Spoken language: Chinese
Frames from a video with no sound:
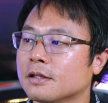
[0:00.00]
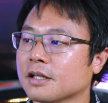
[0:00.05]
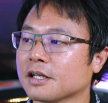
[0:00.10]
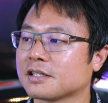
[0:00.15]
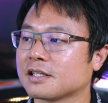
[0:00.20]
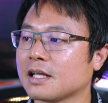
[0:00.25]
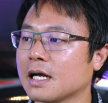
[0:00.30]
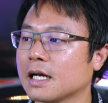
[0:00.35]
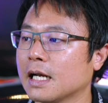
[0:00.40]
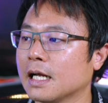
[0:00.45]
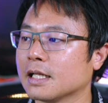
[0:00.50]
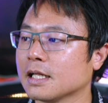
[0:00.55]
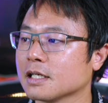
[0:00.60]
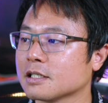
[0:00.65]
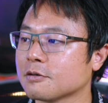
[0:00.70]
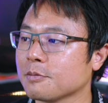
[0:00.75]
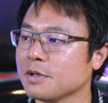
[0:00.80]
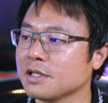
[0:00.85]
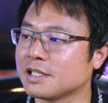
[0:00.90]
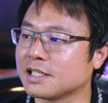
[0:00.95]
那当然，他
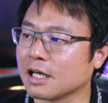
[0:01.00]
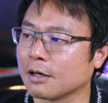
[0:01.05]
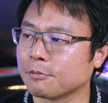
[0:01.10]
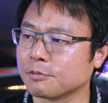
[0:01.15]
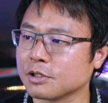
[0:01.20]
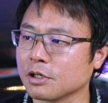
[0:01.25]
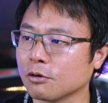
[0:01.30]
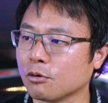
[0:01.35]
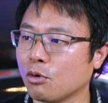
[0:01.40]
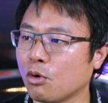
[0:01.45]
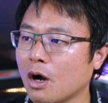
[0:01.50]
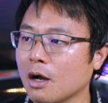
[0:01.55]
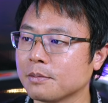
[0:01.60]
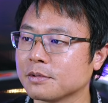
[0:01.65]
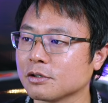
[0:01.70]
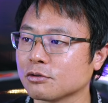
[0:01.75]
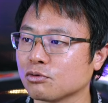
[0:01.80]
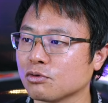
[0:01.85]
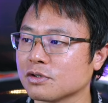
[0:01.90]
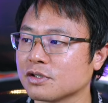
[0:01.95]
这边讲比较花
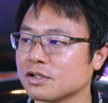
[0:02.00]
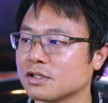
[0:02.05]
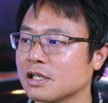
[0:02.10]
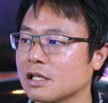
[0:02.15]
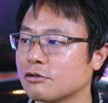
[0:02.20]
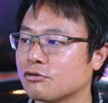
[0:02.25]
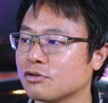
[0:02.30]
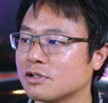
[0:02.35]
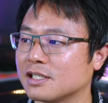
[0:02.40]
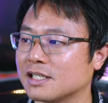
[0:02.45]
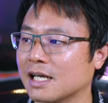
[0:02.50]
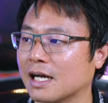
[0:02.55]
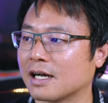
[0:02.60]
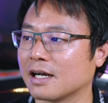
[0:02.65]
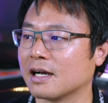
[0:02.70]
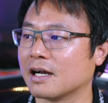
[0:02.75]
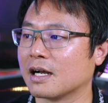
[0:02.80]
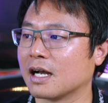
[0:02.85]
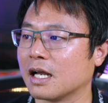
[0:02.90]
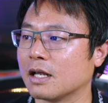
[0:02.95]
比较多时间去讲
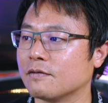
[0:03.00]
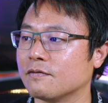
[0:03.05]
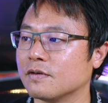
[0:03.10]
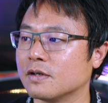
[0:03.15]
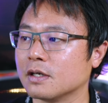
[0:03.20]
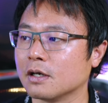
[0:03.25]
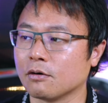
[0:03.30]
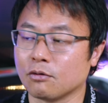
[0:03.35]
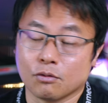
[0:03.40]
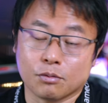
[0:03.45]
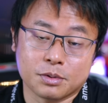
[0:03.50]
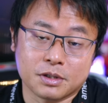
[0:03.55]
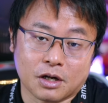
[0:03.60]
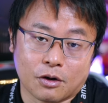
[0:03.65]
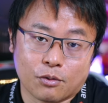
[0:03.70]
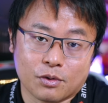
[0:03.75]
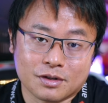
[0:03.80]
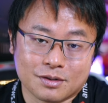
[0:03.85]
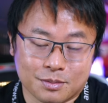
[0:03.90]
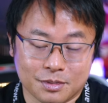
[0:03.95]
N I V 啊，我不
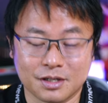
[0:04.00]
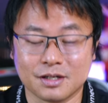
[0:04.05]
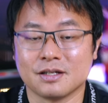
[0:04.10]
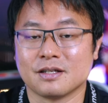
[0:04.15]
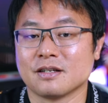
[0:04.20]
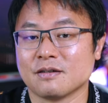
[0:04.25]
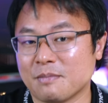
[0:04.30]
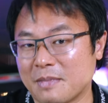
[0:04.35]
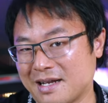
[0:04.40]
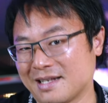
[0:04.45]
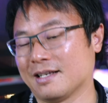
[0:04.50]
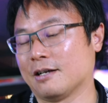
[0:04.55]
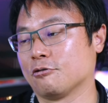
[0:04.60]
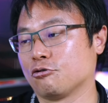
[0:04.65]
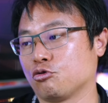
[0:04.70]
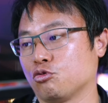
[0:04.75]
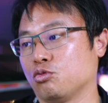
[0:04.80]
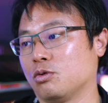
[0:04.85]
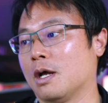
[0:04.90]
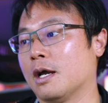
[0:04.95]
晓得为什么，可能这马上要
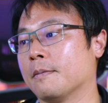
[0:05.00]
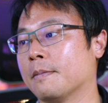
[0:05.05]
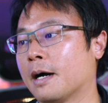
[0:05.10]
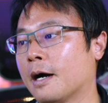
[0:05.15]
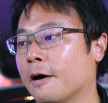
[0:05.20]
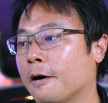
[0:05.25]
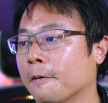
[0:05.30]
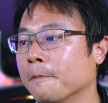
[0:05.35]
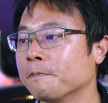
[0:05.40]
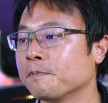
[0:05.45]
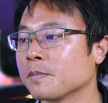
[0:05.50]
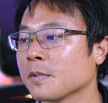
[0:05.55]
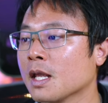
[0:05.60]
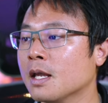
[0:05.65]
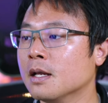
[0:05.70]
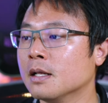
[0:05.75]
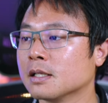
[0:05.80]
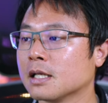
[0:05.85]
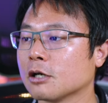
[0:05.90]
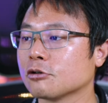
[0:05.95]
出来吧哈。
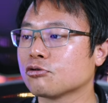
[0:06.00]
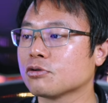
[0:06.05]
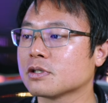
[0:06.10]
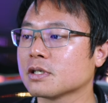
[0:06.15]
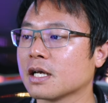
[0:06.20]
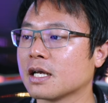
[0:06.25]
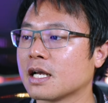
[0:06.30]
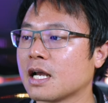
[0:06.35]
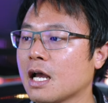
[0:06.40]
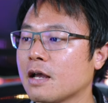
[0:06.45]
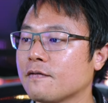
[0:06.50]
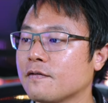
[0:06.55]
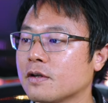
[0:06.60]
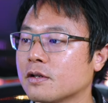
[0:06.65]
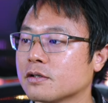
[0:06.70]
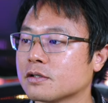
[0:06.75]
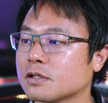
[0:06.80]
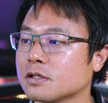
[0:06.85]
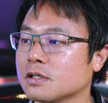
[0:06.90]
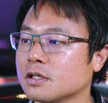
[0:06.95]
他说这个 N I V
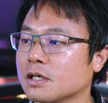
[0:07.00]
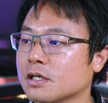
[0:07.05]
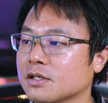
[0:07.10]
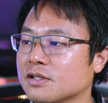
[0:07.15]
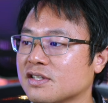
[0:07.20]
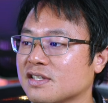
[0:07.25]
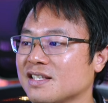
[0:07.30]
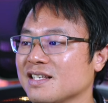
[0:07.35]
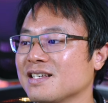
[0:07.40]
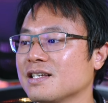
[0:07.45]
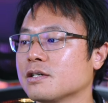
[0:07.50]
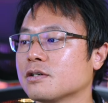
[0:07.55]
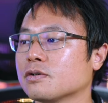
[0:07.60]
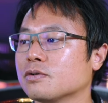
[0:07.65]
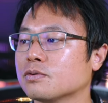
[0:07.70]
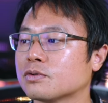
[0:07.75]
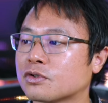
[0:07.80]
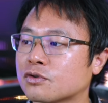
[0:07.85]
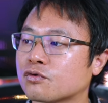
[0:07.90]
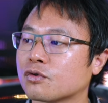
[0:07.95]
呢是一个
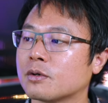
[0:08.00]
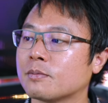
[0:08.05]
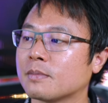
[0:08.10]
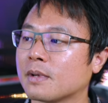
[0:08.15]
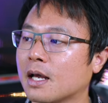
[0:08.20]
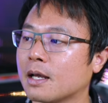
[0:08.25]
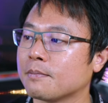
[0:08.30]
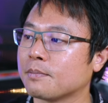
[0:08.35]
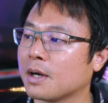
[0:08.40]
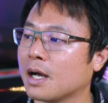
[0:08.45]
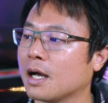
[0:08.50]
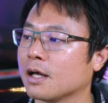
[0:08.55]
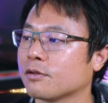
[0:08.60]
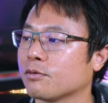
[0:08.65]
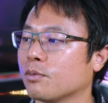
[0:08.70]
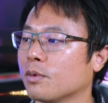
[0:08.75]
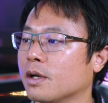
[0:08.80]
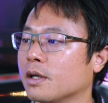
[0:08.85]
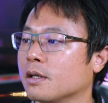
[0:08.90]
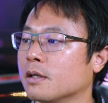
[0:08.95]
Single Streamline
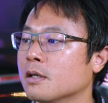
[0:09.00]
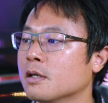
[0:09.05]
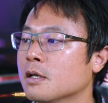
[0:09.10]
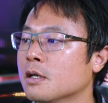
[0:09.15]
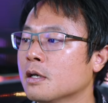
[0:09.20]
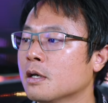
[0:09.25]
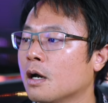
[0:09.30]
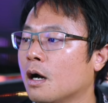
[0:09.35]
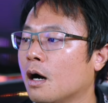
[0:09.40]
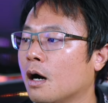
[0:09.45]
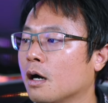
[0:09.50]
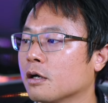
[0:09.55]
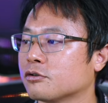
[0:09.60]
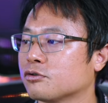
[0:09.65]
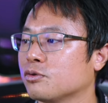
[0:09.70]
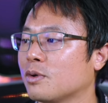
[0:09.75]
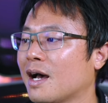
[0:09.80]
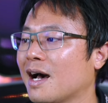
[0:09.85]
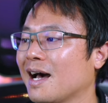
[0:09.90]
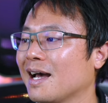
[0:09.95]
Pathway啊
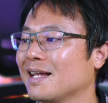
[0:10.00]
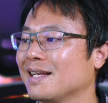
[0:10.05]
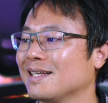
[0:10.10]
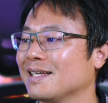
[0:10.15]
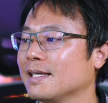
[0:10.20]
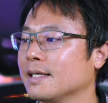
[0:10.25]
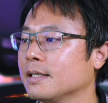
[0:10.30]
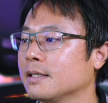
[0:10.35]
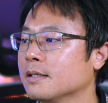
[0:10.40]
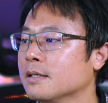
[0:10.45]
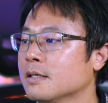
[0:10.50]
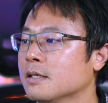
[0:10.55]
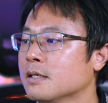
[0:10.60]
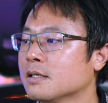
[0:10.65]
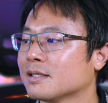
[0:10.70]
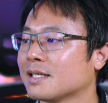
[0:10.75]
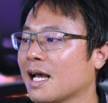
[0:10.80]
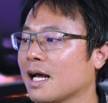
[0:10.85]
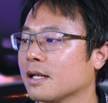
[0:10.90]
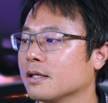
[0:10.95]
，to highly
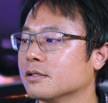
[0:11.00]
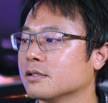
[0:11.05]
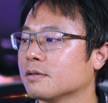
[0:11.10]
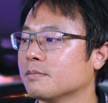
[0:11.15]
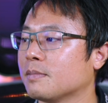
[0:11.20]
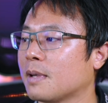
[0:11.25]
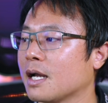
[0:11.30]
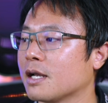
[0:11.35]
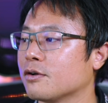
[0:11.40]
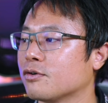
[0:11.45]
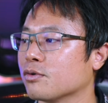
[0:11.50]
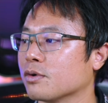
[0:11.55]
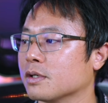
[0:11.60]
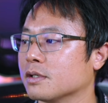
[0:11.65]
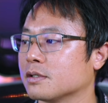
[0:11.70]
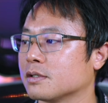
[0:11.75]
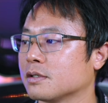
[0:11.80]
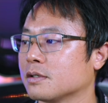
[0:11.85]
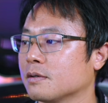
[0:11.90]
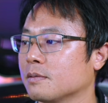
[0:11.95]
talented
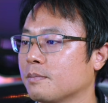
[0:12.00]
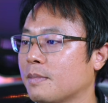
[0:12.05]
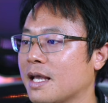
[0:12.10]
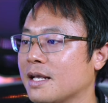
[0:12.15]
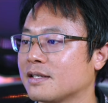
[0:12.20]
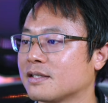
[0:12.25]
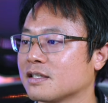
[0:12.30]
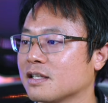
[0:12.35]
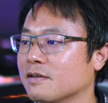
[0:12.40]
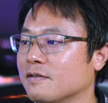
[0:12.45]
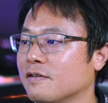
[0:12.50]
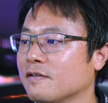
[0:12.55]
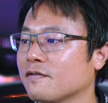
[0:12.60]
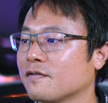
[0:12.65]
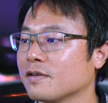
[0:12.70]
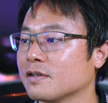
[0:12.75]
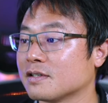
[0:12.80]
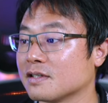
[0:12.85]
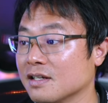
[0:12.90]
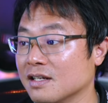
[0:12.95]
migrants make
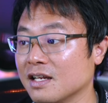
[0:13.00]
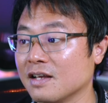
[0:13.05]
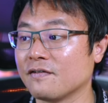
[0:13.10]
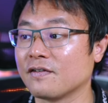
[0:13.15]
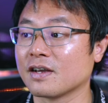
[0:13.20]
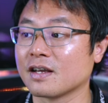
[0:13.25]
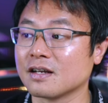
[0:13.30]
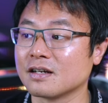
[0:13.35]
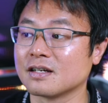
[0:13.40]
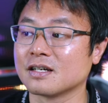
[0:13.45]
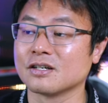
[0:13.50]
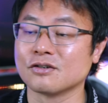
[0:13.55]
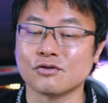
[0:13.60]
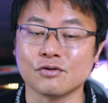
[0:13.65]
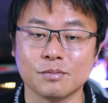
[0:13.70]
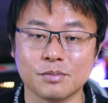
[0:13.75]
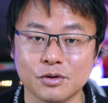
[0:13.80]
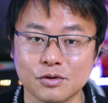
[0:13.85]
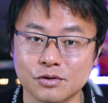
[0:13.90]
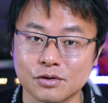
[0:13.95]
significant
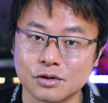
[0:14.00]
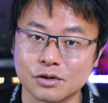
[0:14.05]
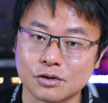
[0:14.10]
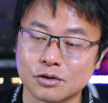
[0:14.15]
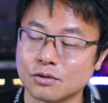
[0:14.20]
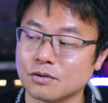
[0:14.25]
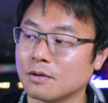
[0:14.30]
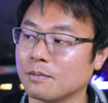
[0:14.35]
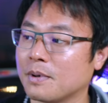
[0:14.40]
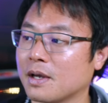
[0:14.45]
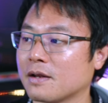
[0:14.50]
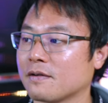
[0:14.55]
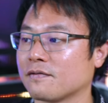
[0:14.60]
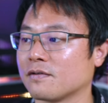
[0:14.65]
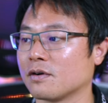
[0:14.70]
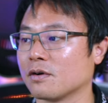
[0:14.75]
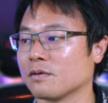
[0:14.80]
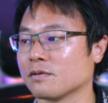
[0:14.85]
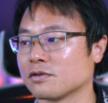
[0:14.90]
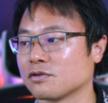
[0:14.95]
contribution to the
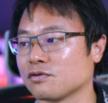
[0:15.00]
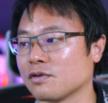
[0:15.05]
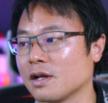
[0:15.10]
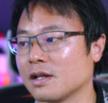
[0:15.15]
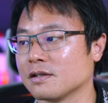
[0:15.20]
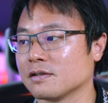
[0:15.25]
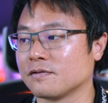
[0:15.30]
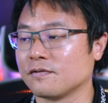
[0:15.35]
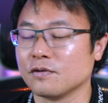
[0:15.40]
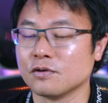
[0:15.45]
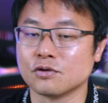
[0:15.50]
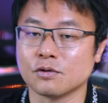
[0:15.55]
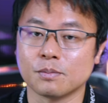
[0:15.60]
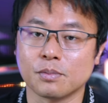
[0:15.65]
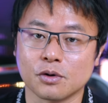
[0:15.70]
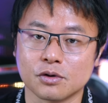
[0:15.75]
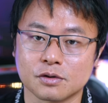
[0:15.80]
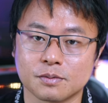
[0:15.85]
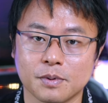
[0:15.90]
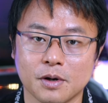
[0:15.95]
benefit of Australia's future
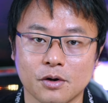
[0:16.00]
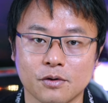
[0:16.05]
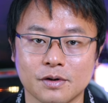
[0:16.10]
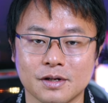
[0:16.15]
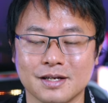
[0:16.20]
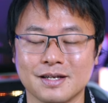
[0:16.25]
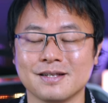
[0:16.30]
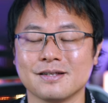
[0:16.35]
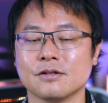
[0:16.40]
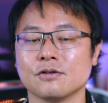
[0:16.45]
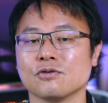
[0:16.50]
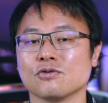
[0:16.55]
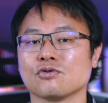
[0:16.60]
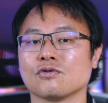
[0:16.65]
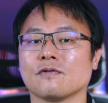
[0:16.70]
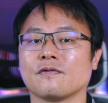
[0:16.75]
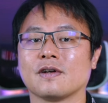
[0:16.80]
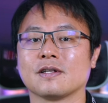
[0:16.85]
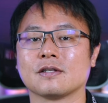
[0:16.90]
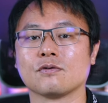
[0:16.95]
prosperity。意思就是
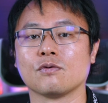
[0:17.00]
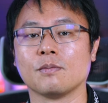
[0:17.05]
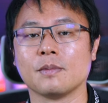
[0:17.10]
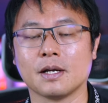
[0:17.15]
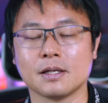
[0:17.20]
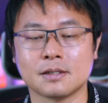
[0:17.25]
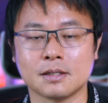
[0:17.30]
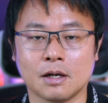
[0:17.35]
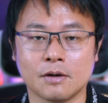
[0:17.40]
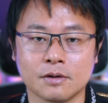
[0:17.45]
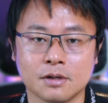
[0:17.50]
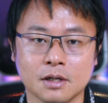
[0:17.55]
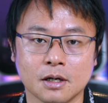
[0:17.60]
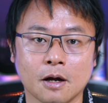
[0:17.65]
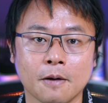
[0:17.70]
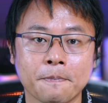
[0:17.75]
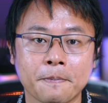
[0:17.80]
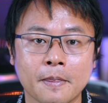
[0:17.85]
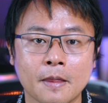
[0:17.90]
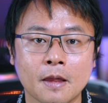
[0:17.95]
说，反正我们要找一个